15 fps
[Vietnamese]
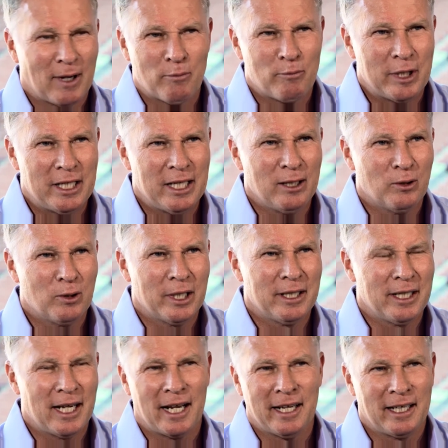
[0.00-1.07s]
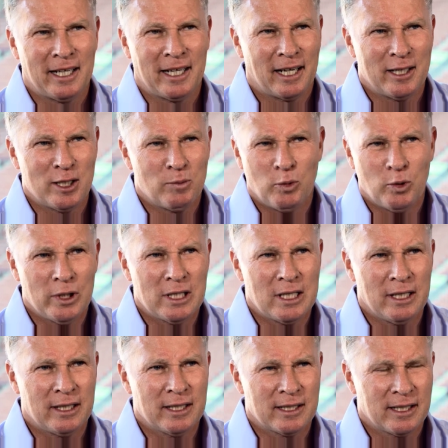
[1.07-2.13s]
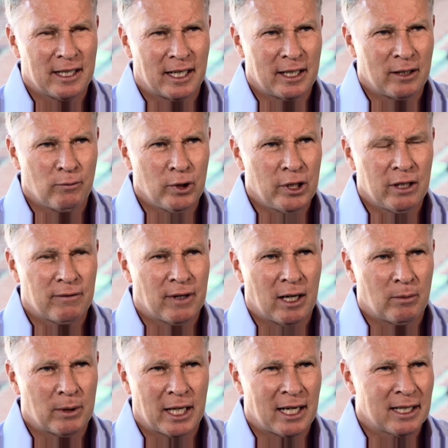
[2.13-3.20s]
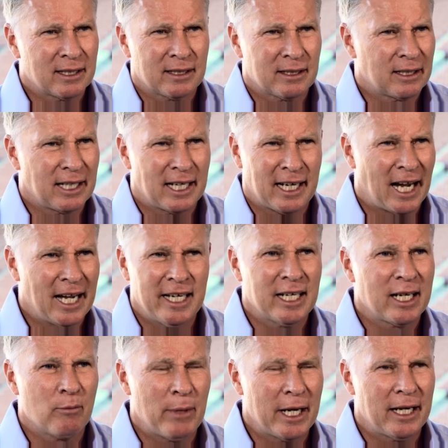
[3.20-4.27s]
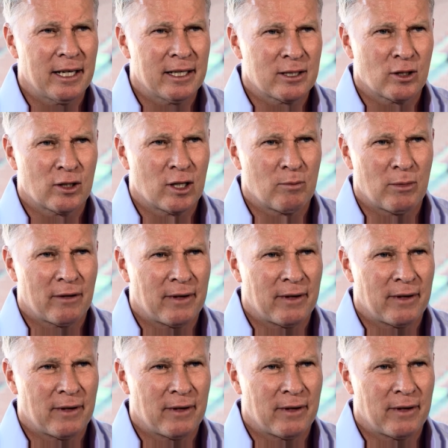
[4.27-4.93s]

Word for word: viên phải chia sẻ phòng cùng nhau vì số lượng phòng không đủ. Điều kiện của câu lạc bộ lúc đó không